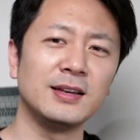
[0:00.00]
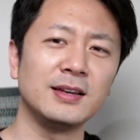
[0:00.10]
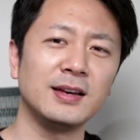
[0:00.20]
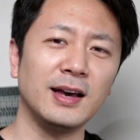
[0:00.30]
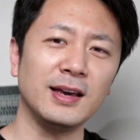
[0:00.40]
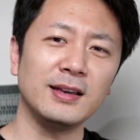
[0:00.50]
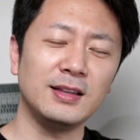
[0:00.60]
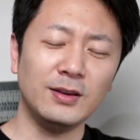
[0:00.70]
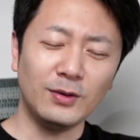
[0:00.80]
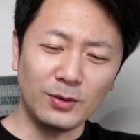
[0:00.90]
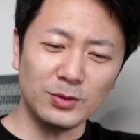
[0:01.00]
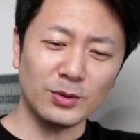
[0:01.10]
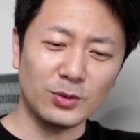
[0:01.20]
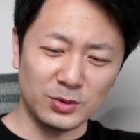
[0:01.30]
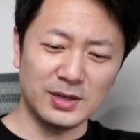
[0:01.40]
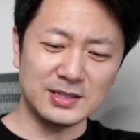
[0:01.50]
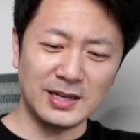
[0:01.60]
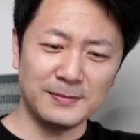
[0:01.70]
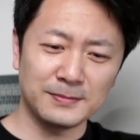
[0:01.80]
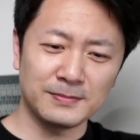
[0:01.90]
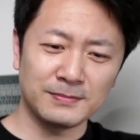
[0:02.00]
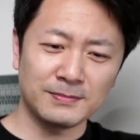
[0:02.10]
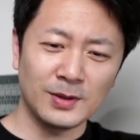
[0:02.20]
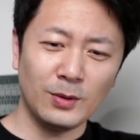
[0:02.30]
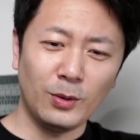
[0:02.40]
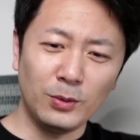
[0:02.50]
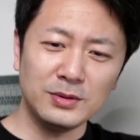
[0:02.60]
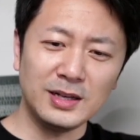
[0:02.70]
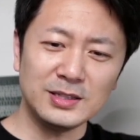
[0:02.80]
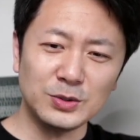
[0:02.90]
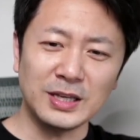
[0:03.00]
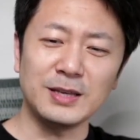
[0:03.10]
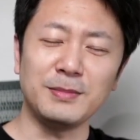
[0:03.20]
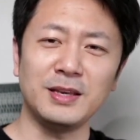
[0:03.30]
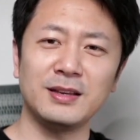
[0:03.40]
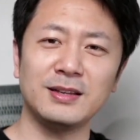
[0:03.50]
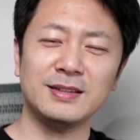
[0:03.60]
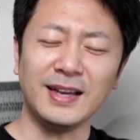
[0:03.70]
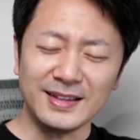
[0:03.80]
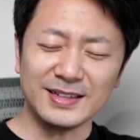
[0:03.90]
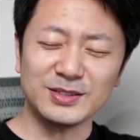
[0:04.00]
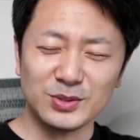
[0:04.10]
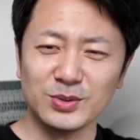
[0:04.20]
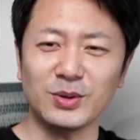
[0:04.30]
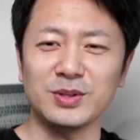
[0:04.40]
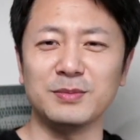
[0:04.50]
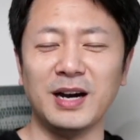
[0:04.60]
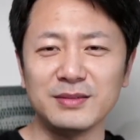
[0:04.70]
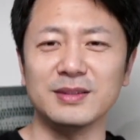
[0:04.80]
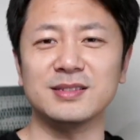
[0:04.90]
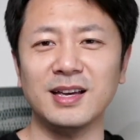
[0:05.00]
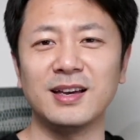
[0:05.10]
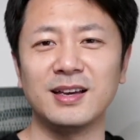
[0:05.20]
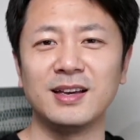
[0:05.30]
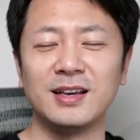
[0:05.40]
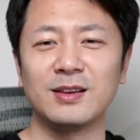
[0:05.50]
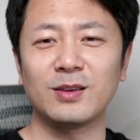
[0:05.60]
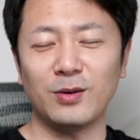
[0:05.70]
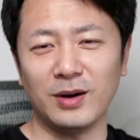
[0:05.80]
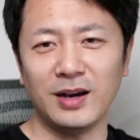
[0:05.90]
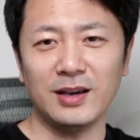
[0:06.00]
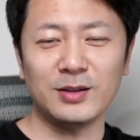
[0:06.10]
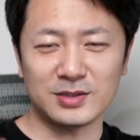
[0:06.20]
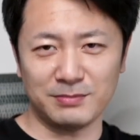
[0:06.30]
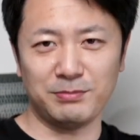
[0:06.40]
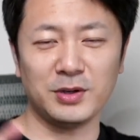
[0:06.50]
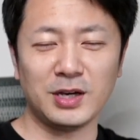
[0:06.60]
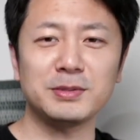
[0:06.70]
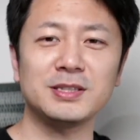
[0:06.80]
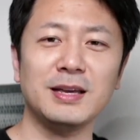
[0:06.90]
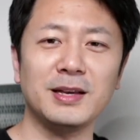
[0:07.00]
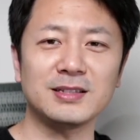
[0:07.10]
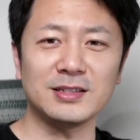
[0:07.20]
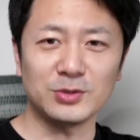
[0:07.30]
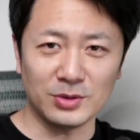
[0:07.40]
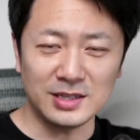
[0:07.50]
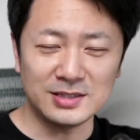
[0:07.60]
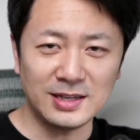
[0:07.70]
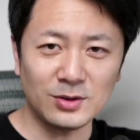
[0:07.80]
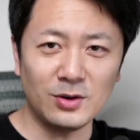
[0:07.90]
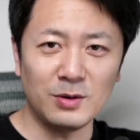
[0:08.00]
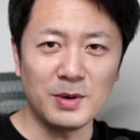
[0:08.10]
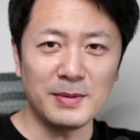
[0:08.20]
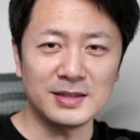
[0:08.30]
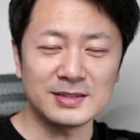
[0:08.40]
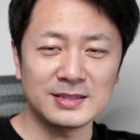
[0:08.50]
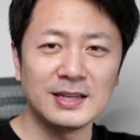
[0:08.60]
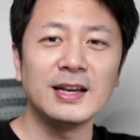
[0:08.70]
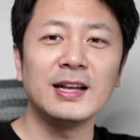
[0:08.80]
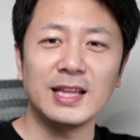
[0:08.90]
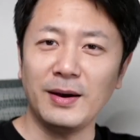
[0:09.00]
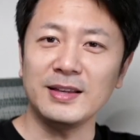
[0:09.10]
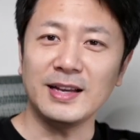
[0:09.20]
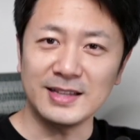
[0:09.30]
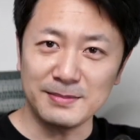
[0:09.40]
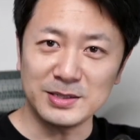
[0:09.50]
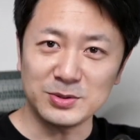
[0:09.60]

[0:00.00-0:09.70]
はい、日本のことわざ、同じような意味、大体中国にもあるんですね。今日は一つピックアップして皆さんに紹介したいと思います。では、やっていきましょ